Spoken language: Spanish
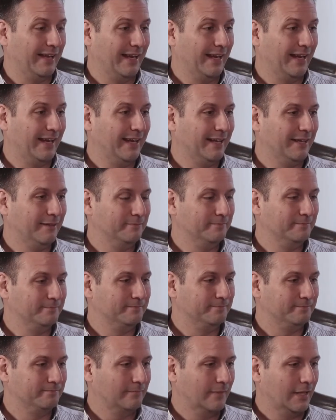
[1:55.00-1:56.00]

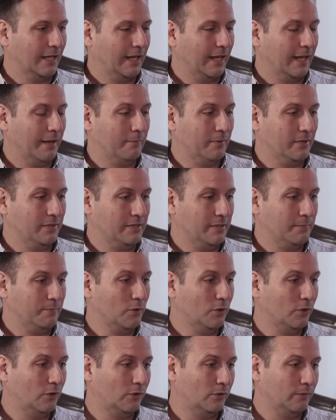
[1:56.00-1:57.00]
em, en
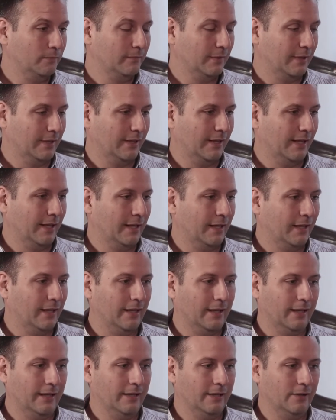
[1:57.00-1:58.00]
principio
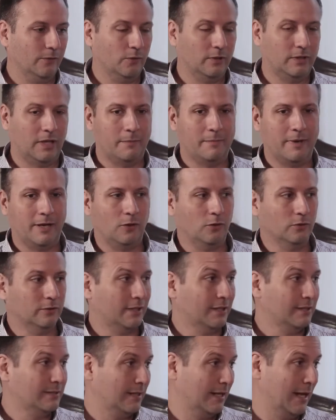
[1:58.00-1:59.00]
eh, nuestras
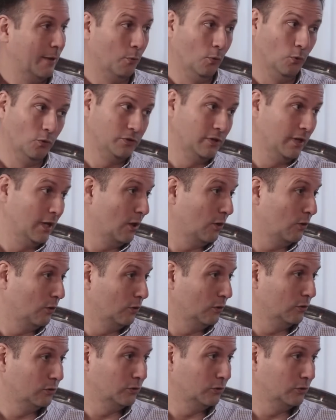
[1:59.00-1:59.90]
mascotas han evolucionado con